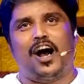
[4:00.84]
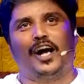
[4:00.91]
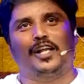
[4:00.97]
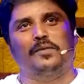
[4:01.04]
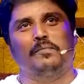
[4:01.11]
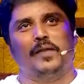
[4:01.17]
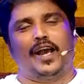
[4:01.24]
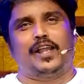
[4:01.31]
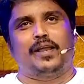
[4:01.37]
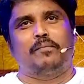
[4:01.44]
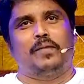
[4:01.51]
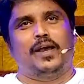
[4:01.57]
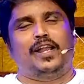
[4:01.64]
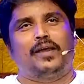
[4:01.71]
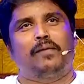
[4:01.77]
அது மேலே
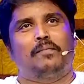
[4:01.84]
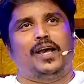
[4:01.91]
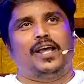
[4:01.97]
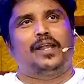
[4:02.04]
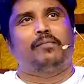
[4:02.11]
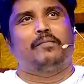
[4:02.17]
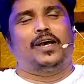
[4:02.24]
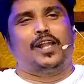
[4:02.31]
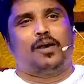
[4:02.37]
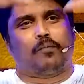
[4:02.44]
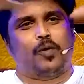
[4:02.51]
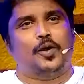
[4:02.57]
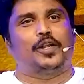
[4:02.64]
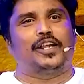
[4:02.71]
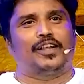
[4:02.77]
மேலே மேலே மேலே
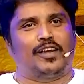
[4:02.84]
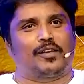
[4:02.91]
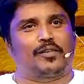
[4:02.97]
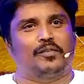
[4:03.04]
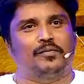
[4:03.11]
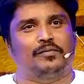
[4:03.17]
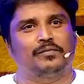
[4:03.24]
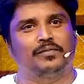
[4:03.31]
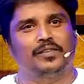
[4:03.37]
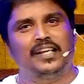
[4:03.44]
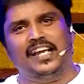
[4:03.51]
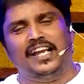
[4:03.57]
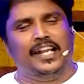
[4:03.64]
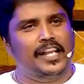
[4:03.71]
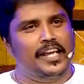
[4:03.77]
போயிட்டு தான்
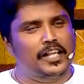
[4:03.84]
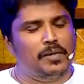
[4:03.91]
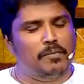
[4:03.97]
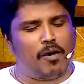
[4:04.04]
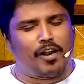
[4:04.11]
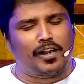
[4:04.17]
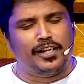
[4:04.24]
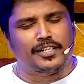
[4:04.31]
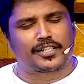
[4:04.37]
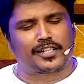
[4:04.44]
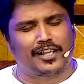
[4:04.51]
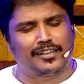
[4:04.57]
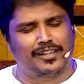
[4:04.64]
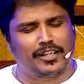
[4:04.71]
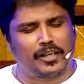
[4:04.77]
நீதிமானின்
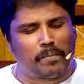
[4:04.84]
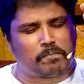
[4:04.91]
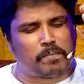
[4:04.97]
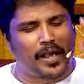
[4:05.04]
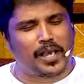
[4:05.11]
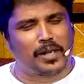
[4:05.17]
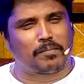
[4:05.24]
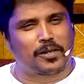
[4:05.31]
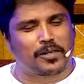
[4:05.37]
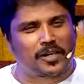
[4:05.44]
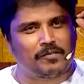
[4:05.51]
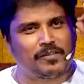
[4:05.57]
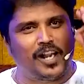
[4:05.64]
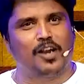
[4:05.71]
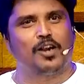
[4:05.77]
சந்ததி பெயர்
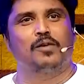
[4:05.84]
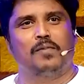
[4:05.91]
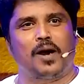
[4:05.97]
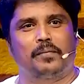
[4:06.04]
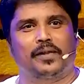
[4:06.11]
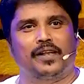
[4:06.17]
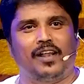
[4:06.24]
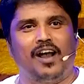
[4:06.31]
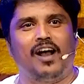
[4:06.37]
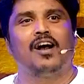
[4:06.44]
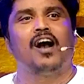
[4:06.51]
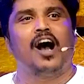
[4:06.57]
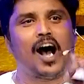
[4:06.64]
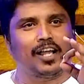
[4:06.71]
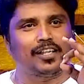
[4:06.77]
பெற்று விளங்கும் அப்படின்னா
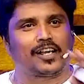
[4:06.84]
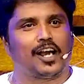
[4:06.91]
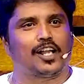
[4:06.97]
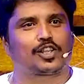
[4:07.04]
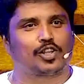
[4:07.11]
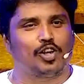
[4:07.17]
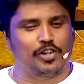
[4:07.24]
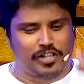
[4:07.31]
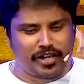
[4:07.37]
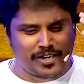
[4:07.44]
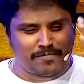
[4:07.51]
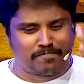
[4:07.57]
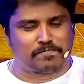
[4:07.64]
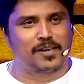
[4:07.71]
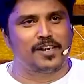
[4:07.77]
அதுக்கு அர்த்தம்
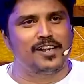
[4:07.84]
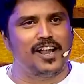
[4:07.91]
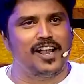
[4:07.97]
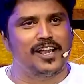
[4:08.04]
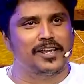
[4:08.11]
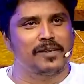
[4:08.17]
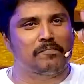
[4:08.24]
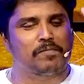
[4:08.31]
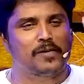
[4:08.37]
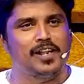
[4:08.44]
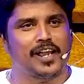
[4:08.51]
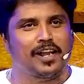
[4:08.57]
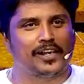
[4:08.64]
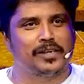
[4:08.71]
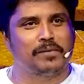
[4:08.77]
என் பிள்ளை என்
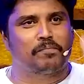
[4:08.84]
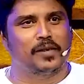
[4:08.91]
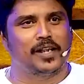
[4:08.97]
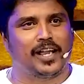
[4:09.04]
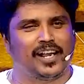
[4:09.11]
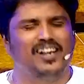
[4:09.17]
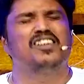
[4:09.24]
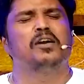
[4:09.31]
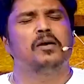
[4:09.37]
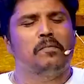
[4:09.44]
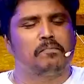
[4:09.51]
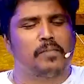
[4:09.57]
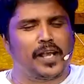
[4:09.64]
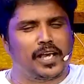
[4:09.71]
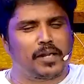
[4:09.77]
பிள்ளைகளின் பிள்ளைகள்
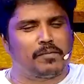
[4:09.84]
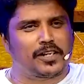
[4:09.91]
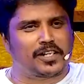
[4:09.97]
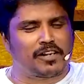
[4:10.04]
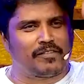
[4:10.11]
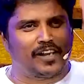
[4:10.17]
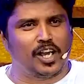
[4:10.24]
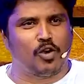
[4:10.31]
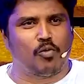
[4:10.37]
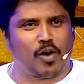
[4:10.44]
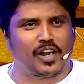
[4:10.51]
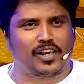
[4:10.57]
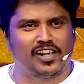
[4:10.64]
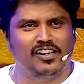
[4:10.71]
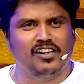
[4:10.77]
பெயர் பெற்று
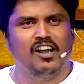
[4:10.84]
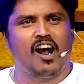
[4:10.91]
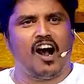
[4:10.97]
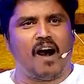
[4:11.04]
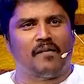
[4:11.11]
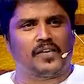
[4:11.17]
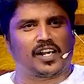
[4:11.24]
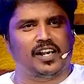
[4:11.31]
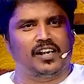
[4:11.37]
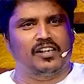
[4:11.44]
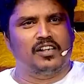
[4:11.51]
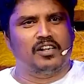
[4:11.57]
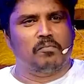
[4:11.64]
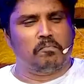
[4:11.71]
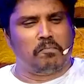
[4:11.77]
விளங்குவார்கள் அவர்கள்
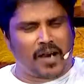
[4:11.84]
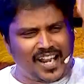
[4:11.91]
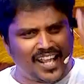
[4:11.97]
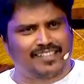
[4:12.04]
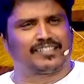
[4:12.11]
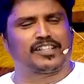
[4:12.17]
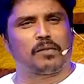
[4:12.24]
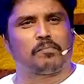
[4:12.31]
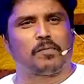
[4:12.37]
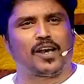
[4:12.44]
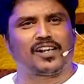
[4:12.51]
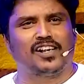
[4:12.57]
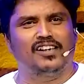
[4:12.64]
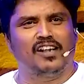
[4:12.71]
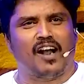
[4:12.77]

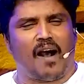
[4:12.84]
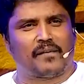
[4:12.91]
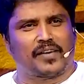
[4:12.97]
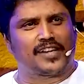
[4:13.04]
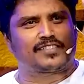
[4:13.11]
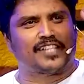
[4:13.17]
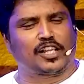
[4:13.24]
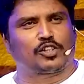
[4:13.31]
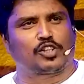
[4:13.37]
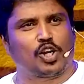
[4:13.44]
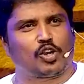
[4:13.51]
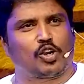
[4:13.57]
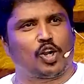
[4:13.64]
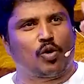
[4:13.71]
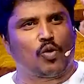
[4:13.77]
பலத்திருப்பார்கள் அவர்கள்
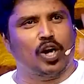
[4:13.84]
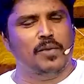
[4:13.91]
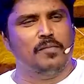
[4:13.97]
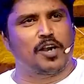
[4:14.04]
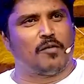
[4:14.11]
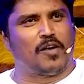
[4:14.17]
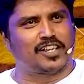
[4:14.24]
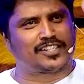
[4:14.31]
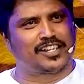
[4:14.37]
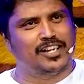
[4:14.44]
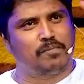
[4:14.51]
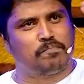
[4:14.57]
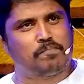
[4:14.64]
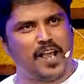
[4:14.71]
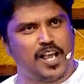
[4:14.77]
சத்துருக்கள் ஒளிமுக
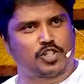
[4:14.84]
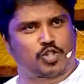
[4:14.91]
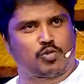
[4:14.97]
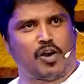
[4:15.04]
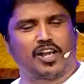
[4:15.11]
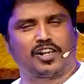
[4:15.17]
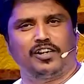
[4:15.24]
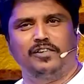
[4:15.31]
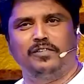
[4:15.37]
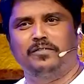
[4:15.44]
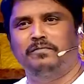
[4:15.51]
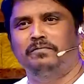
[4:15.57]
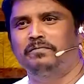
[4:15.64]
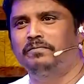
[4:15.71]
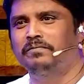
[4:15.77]
வாசலில்
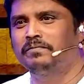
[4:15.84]
பேசுவார்கள்